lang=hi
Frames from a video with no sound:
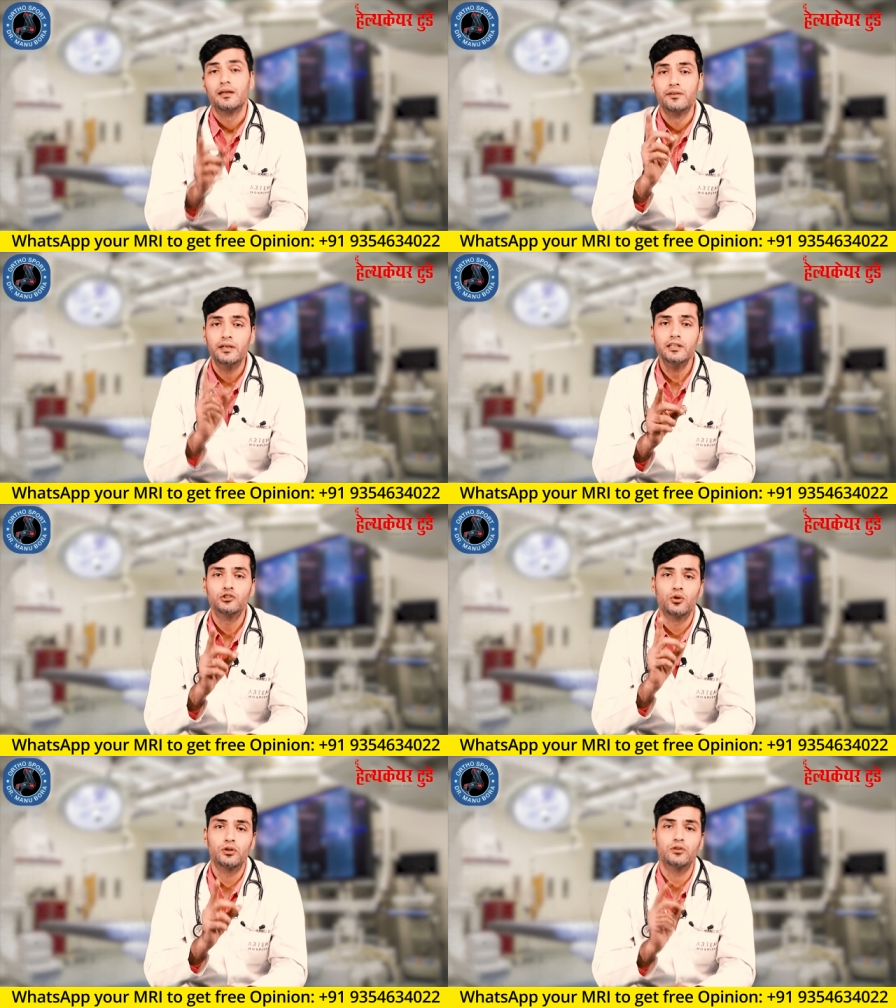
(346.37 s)
ये
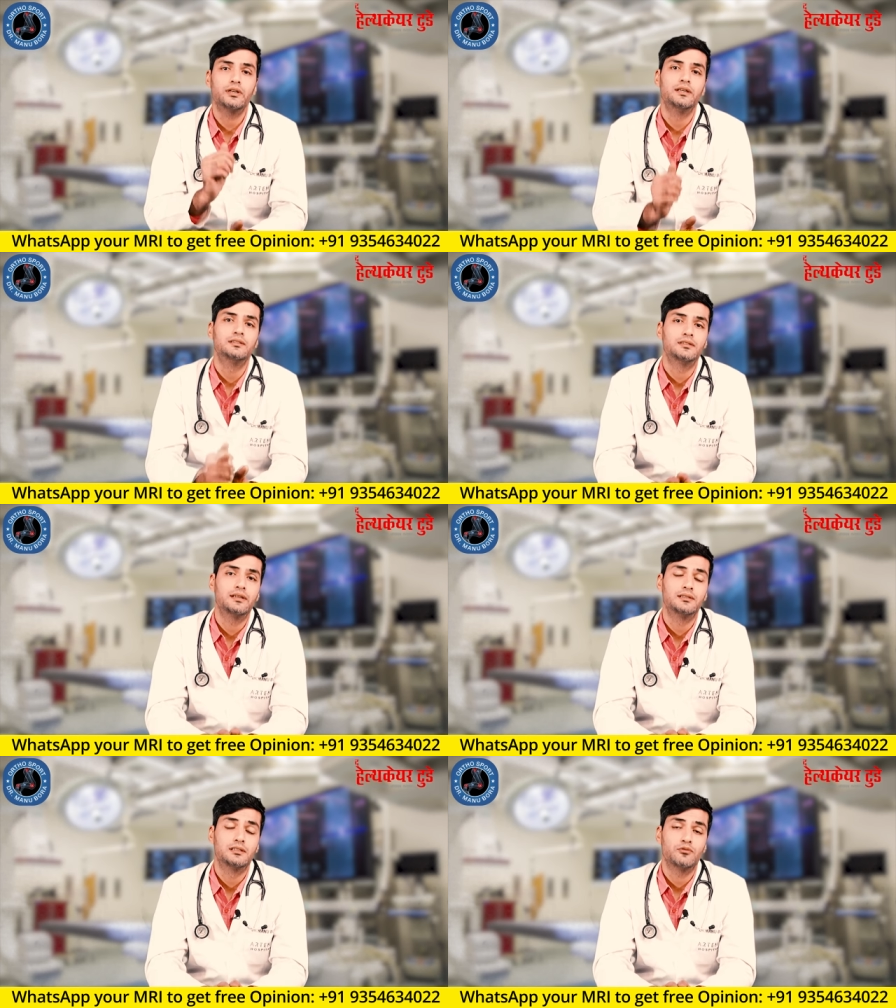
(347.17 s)
छोटे छोटे
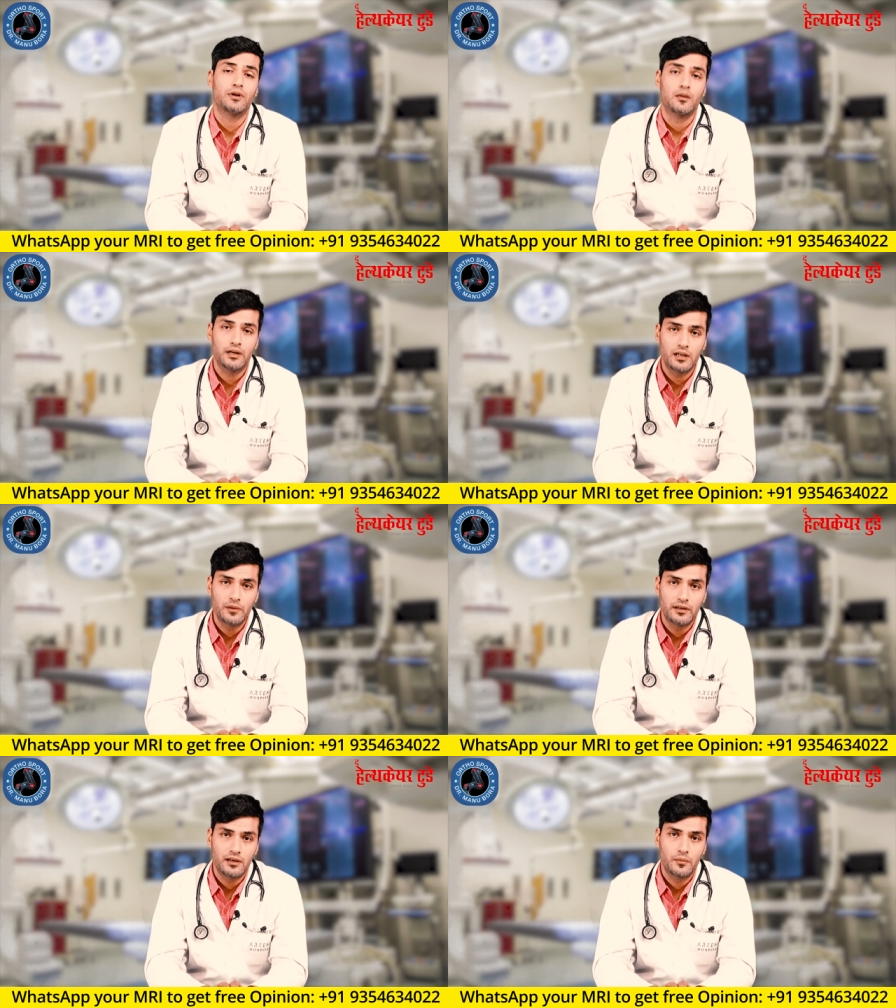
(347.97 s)
इंसिडेंट्स जब फाइबर टेप
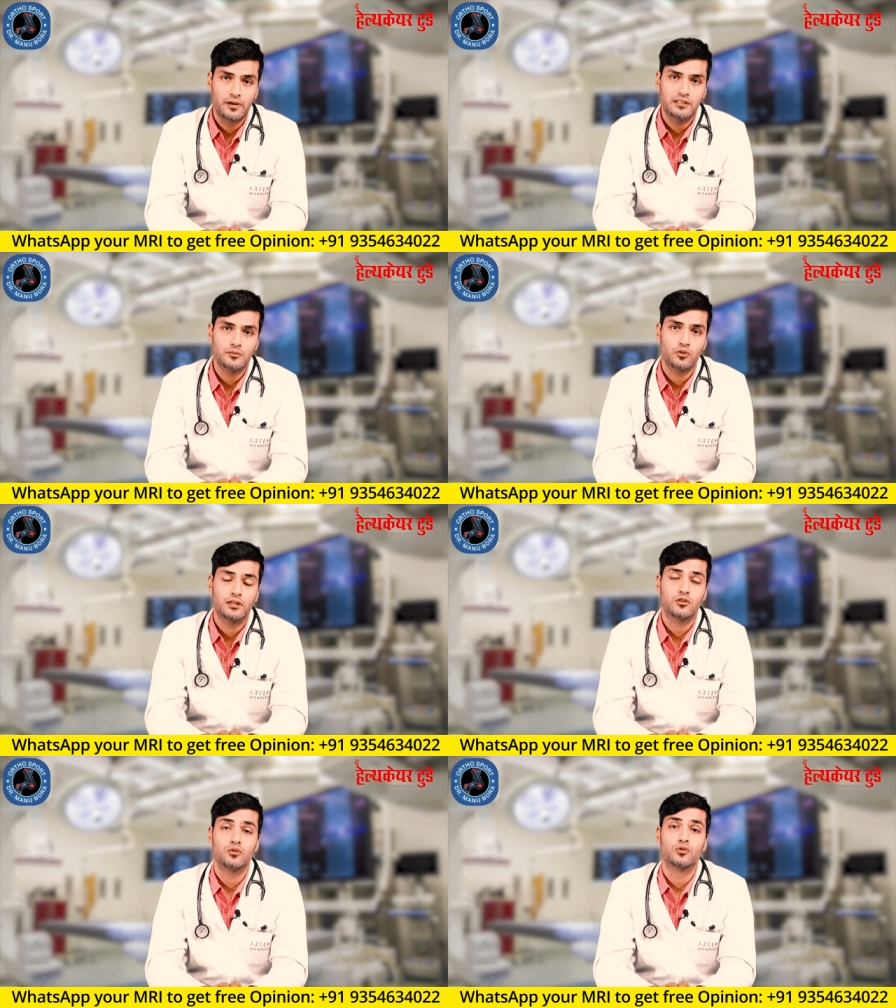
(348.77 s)
इंटरनल ब्रेस में
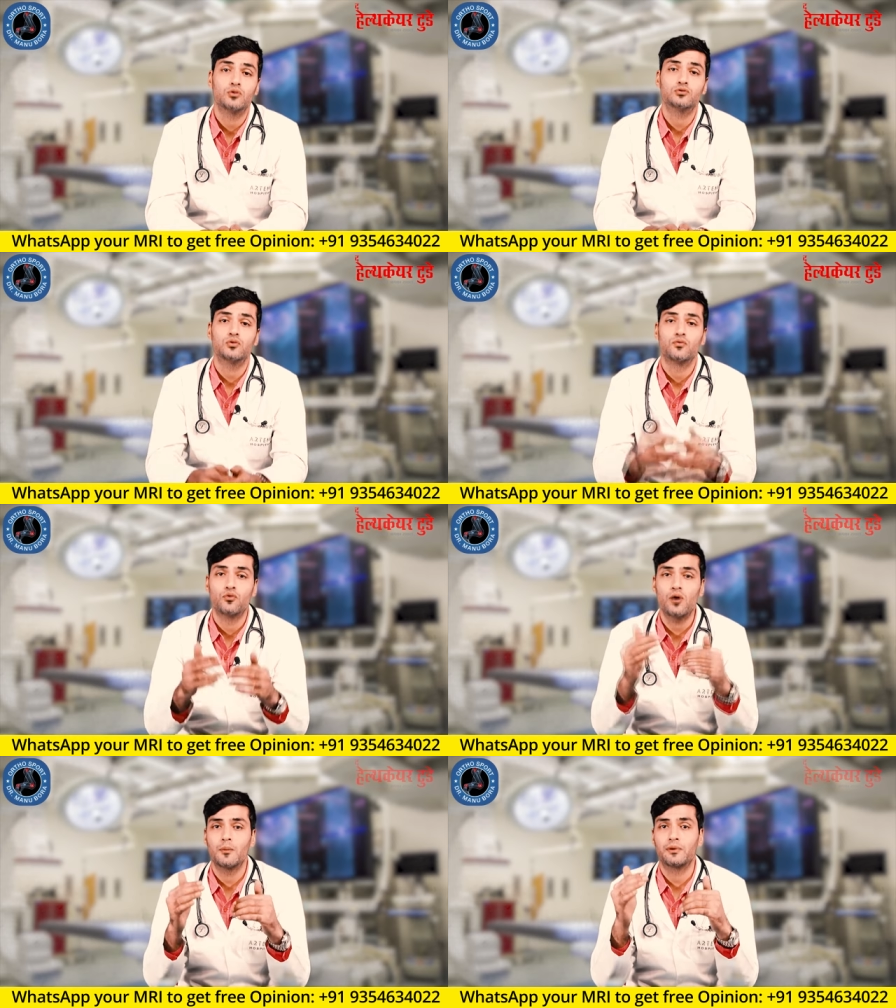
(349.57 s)
होते हैं तो दोस्तों
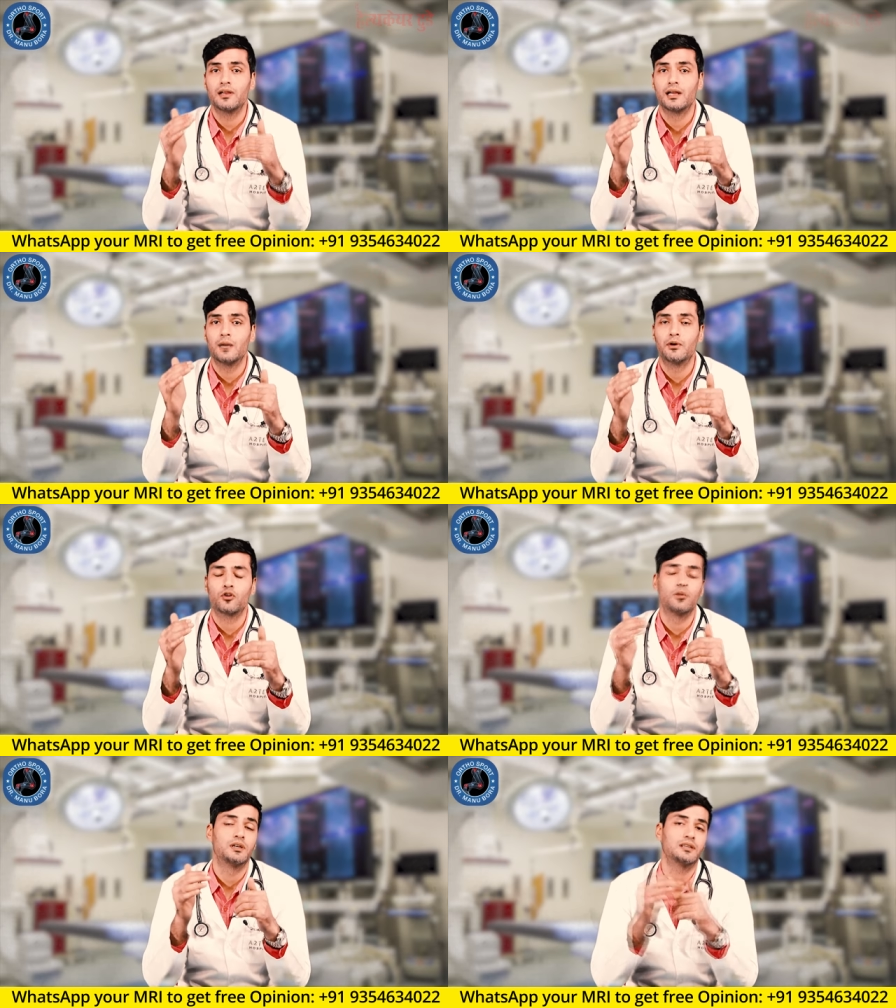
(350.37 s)
वो आपकी लिगामेंट
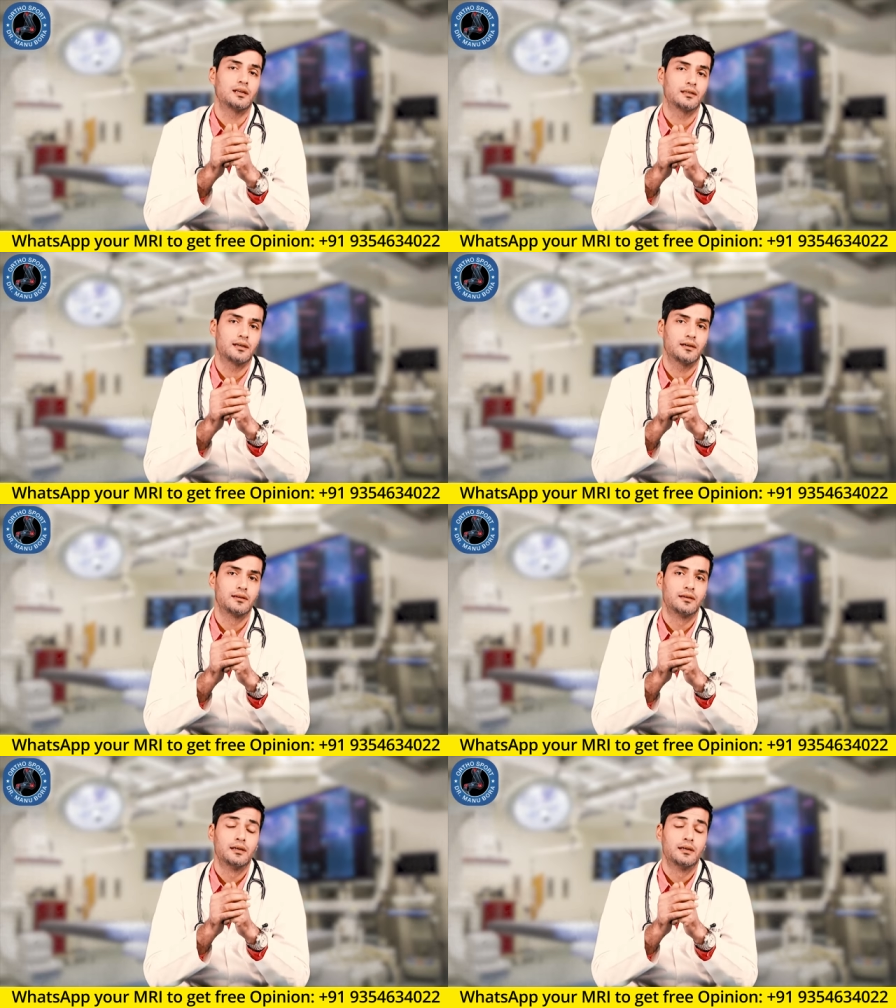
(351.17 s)
को बचा लेता है